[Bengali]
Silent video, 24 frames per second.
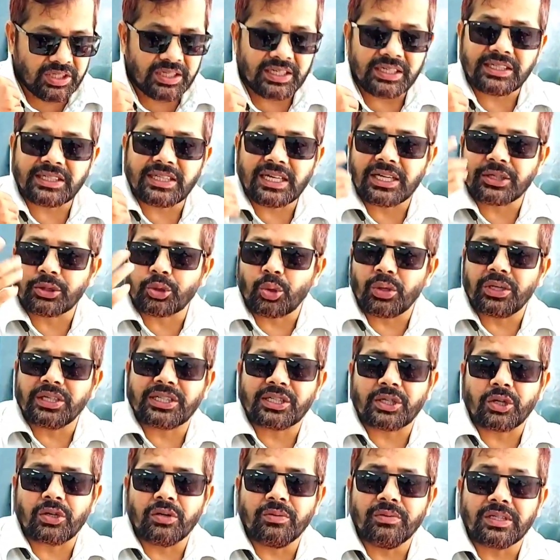তিরিশ থেকে
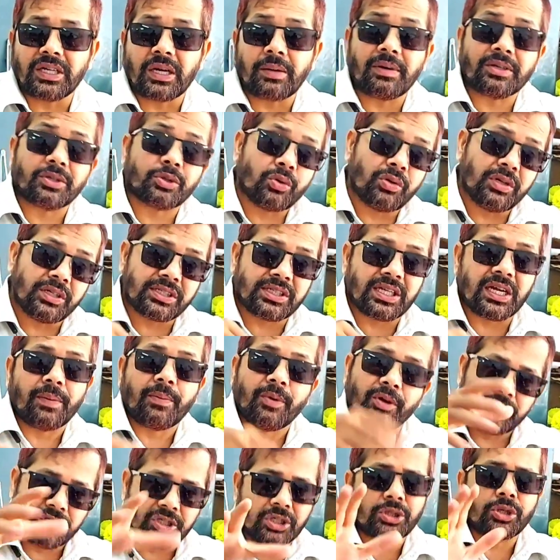চল্লিশ কিলোমিটার বা চল্লিশ
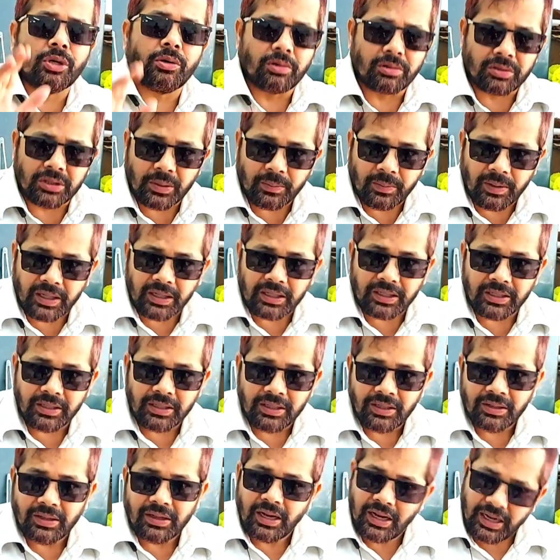থেকে পঞ্চাশও হতে পারে হতে
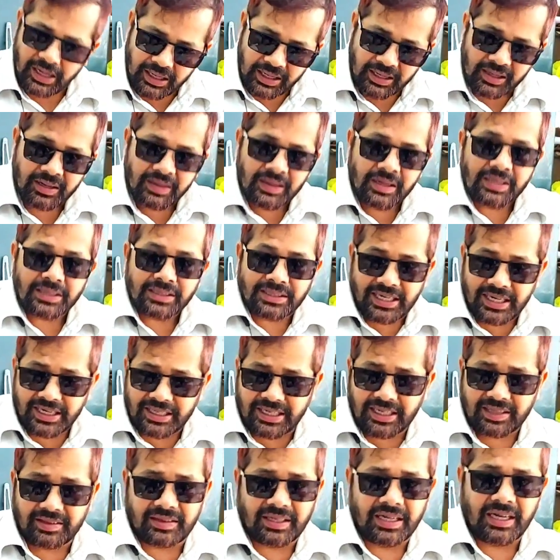পারে হ্যাঁ সেই
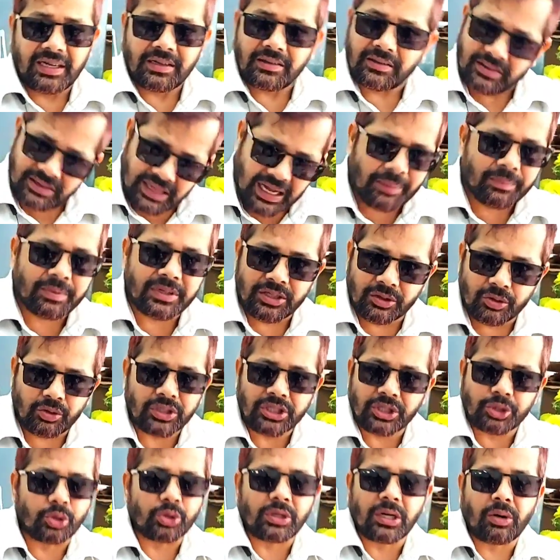ক্ষেত্রে দাম
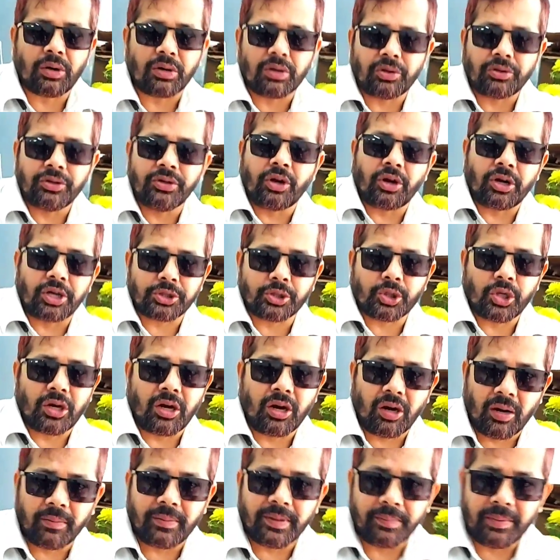কিন্তু কিছুটা
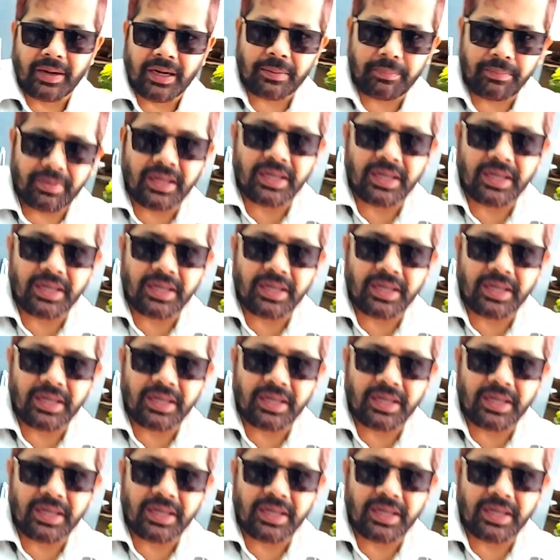নড়াচড়া হবে মানে